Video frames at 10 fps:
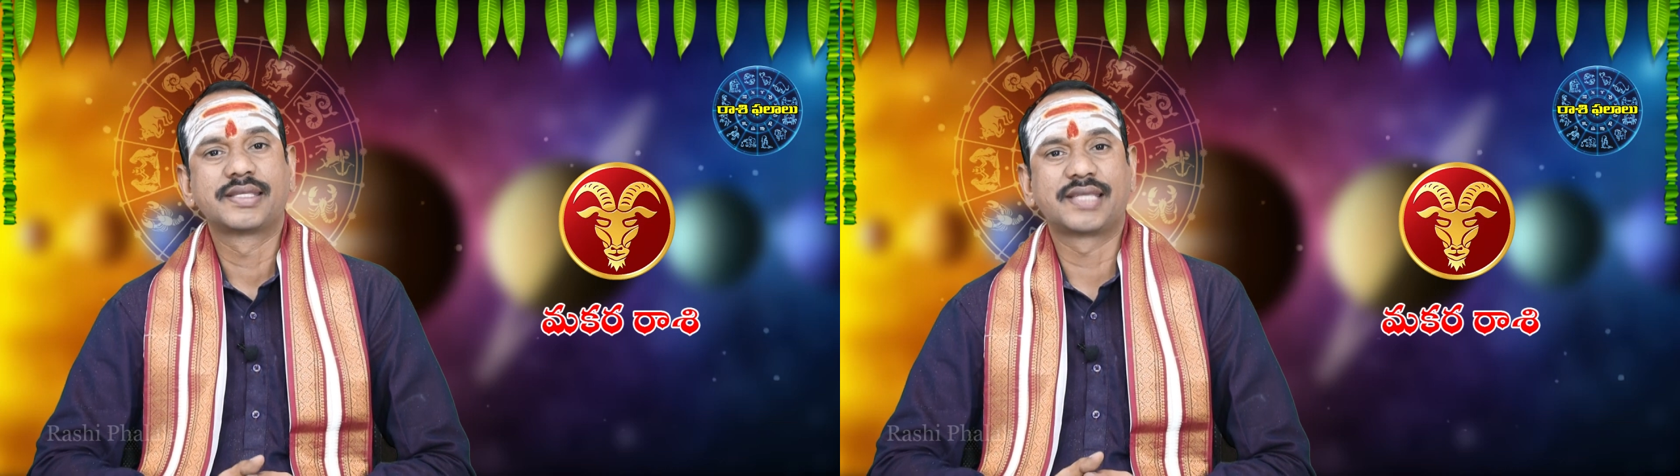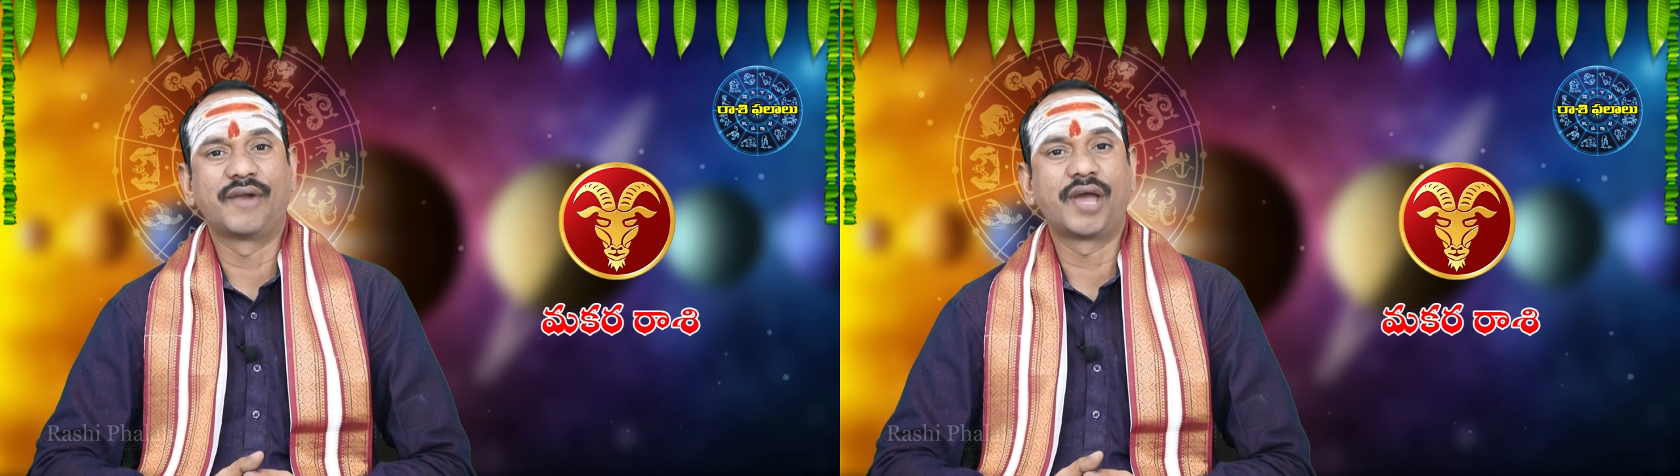
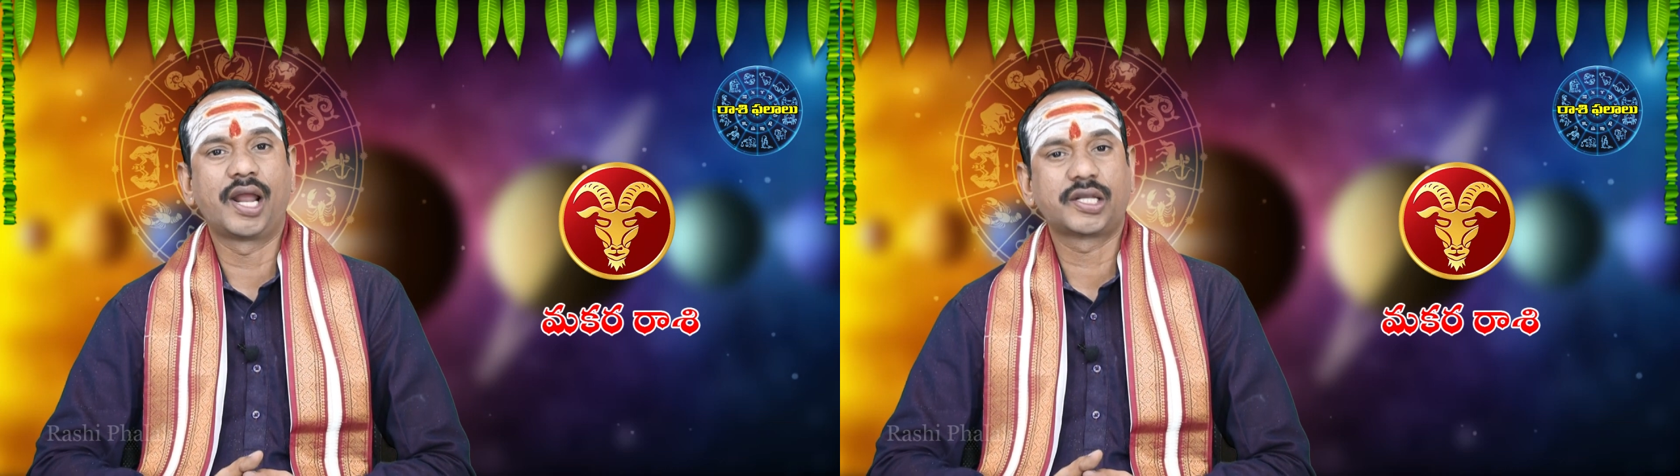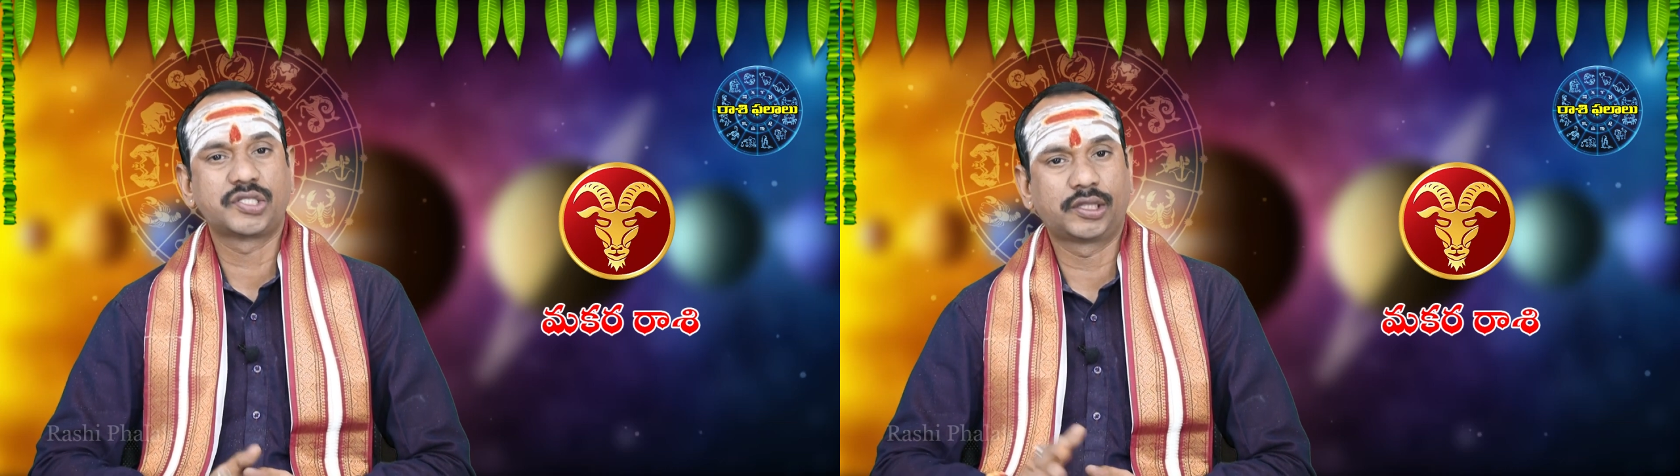శ్రవణ
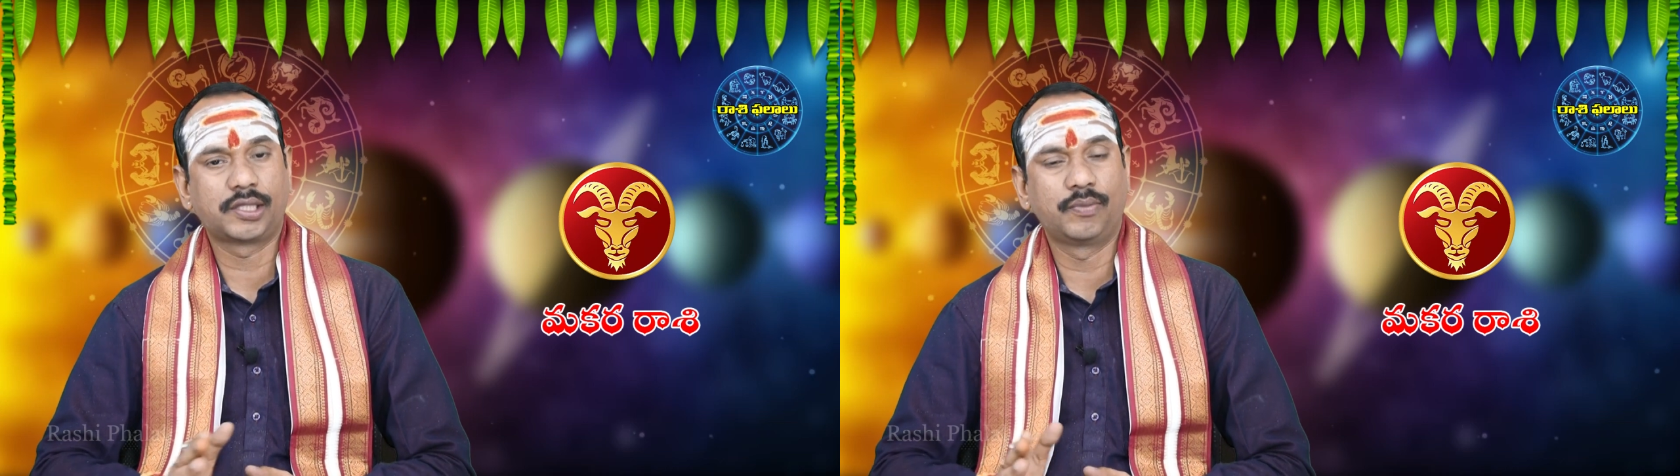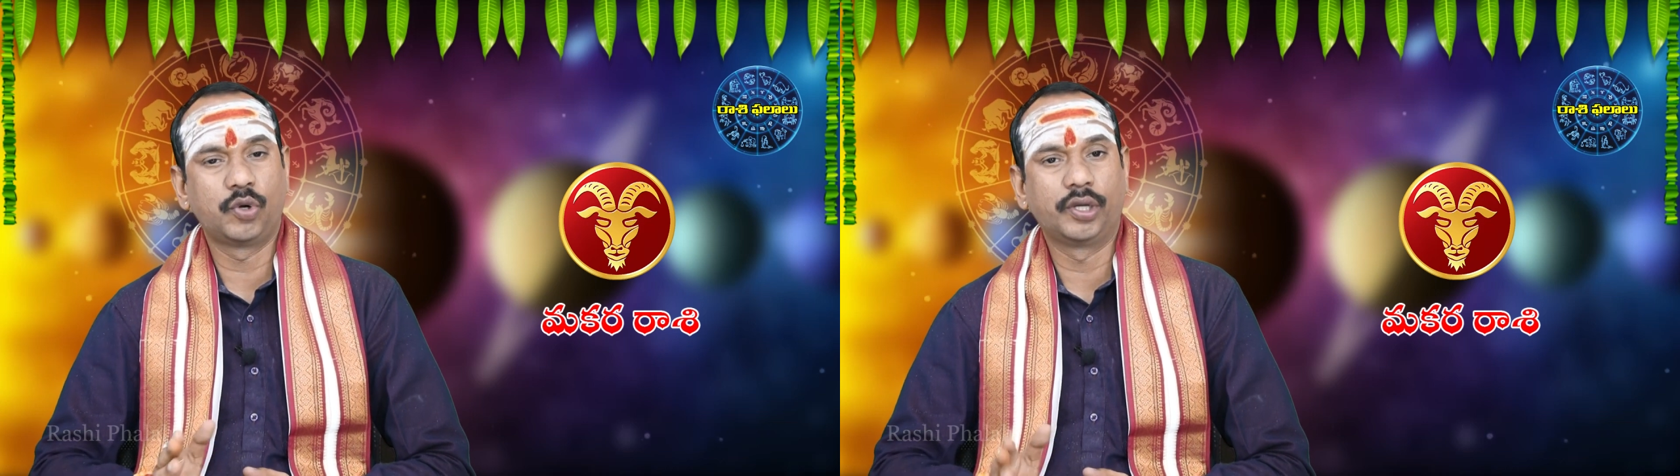
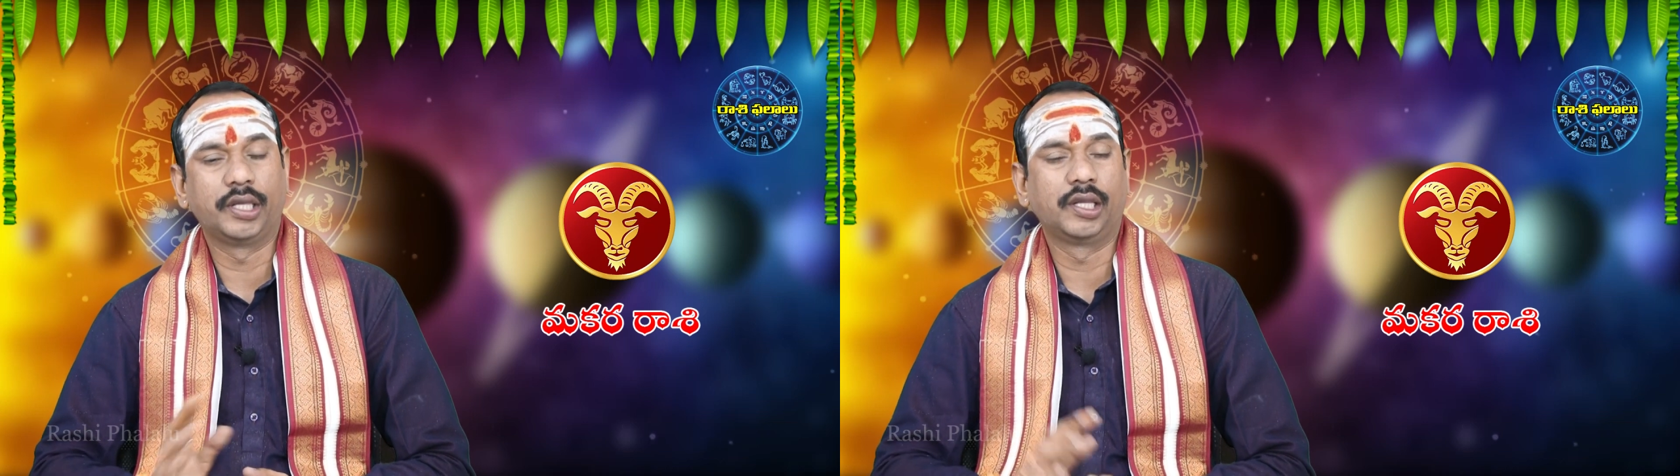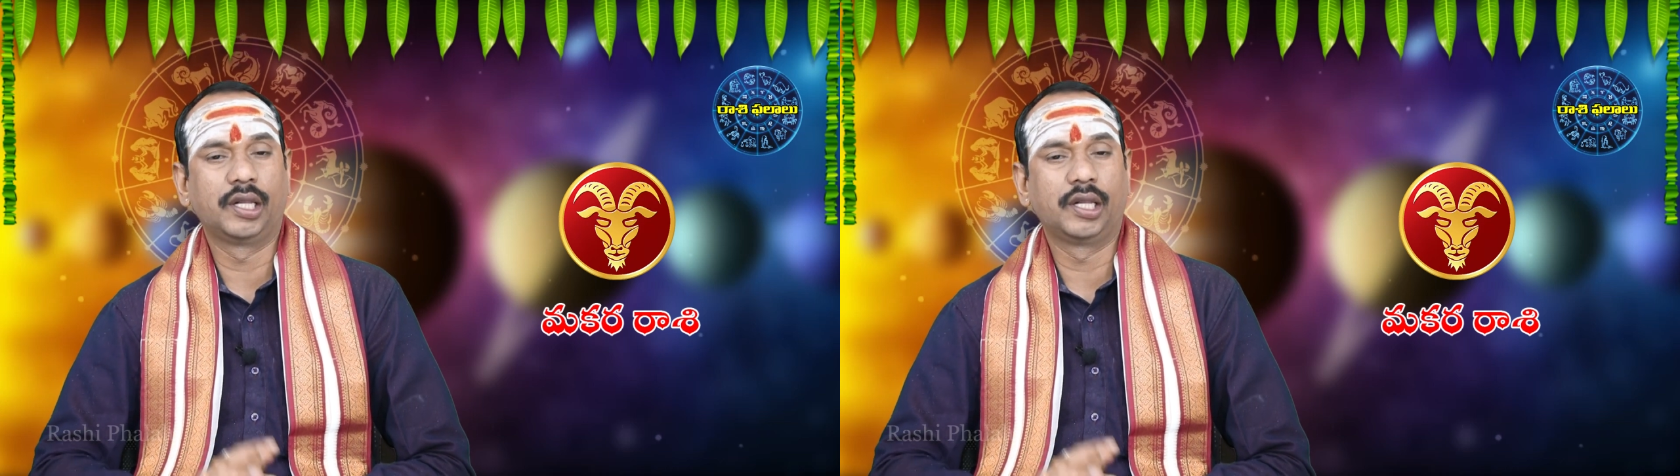నక్షత్రంలోని